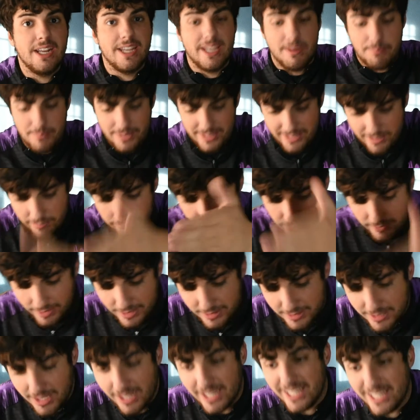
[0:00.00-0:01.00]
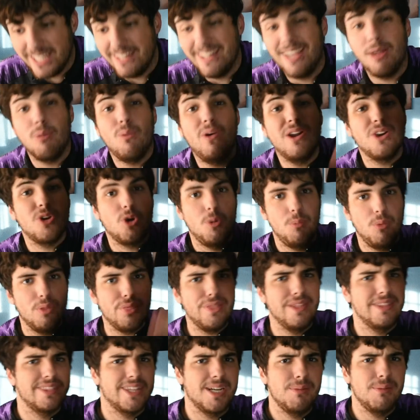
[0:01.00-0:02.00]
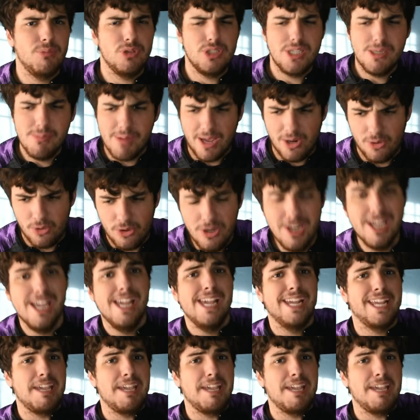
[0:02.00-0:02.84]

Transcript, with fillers: que piten falta y da igual cómo centremos el balón,